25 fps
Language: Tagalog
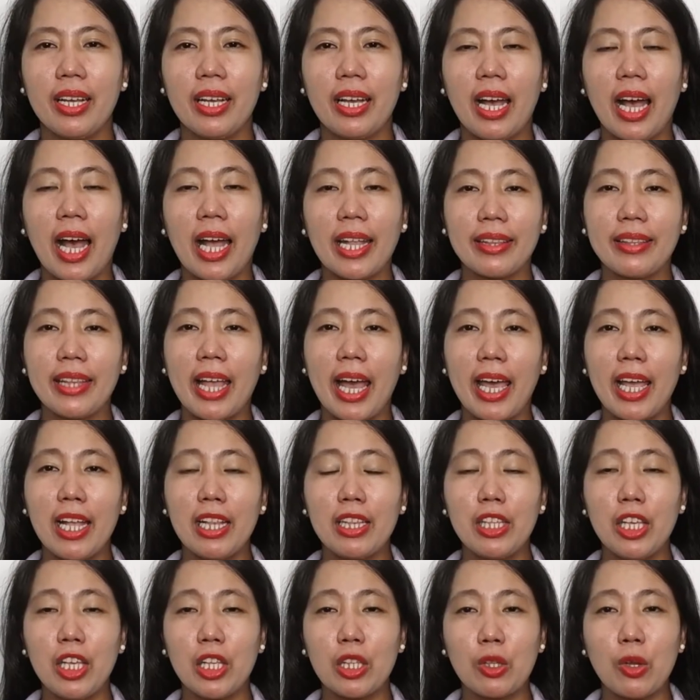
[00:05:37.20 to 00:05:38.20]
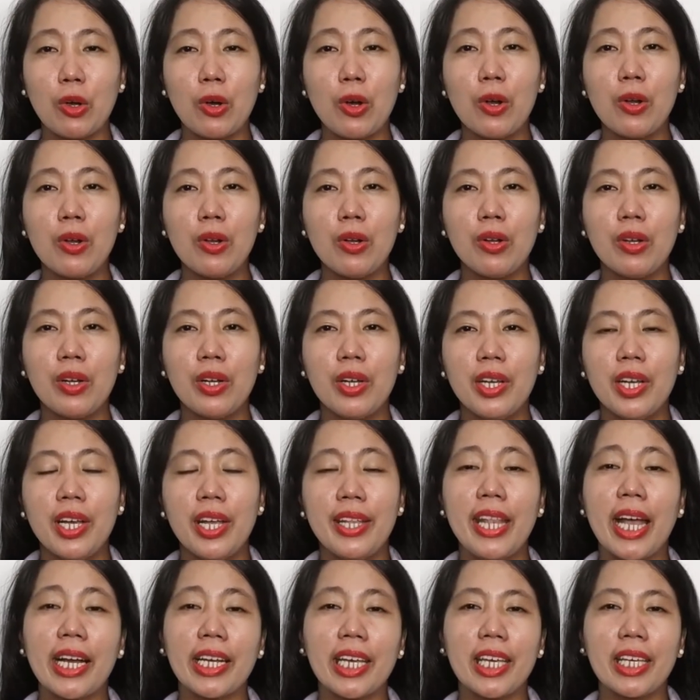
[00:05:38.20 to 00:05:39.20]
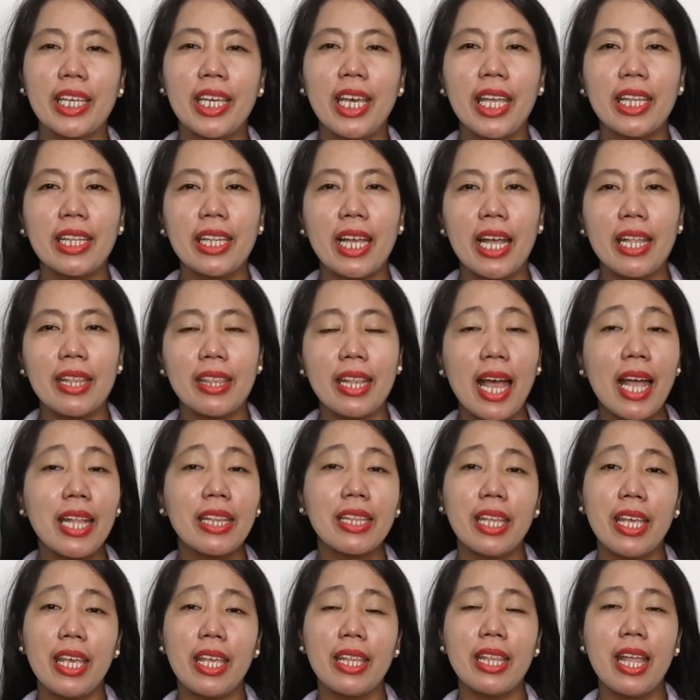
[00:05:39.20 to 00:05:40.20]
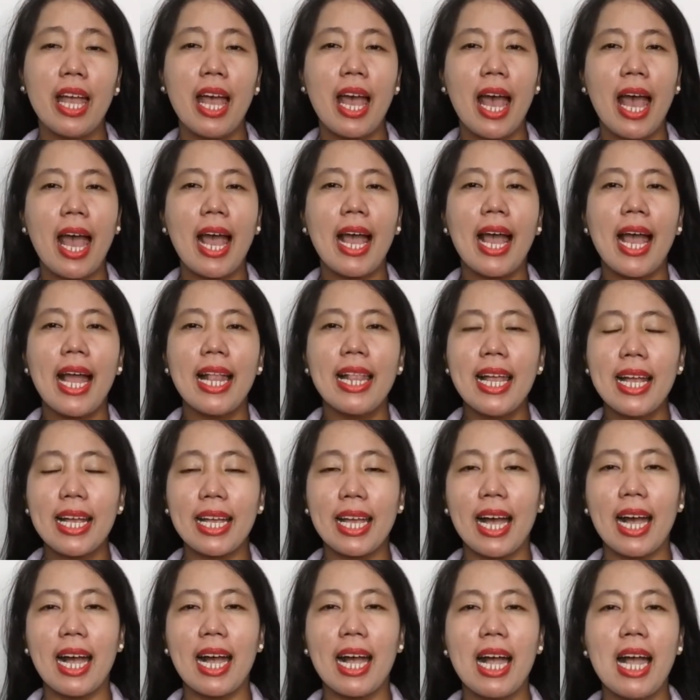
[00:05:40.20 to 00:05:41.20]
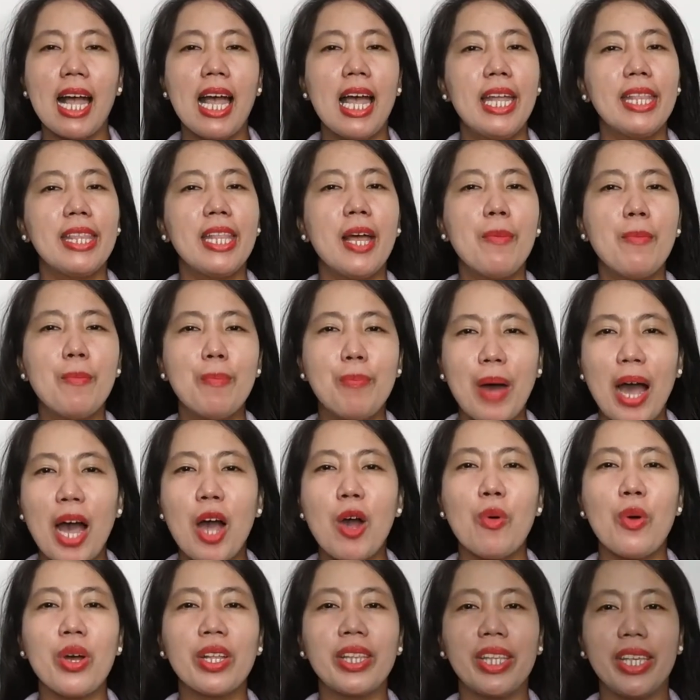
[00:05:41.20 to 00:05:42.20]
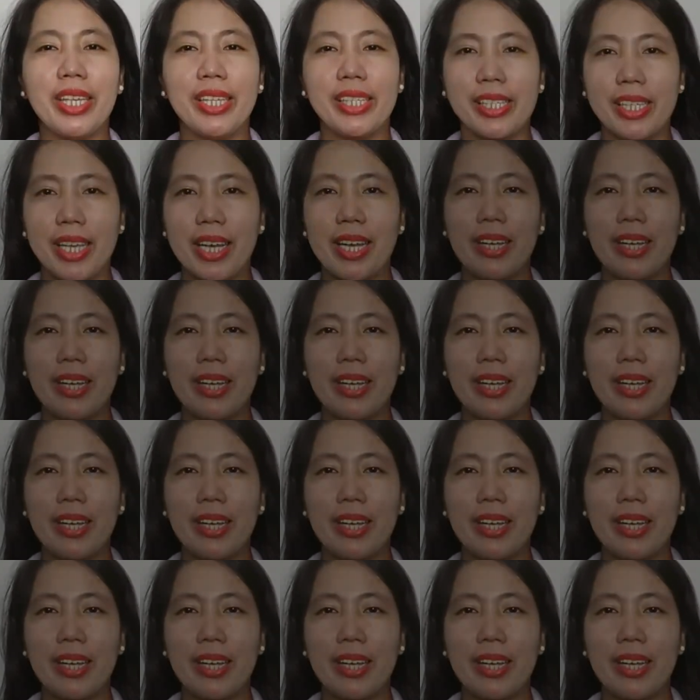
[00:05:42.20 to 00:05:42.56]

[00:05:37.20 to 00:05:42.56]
At dahil dito, nakikita natin ang halaga ng bawat isa.